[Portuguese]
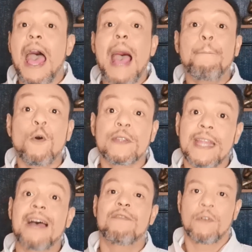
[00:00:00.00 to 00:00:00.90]

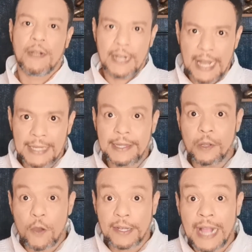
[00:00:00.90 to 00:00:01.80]
apontavam
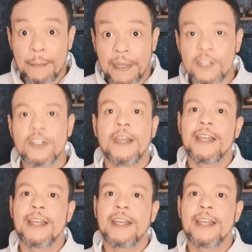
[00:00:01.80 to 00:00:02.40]
categoricamente